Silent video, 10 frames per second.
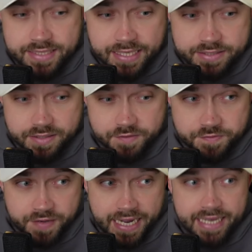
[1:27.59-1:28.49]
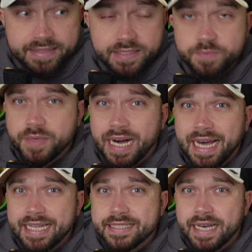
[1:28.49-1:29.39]
dass Fans
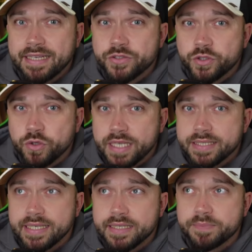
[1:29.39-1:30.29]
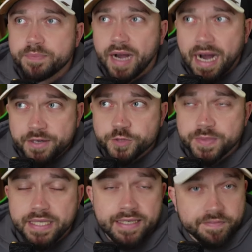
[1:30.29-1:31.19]
bereits ein Jurassic
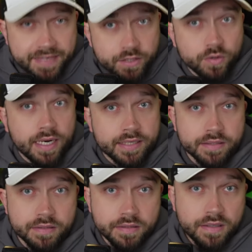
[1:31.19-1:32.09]
Park-Spiel in Entwicklung hatten.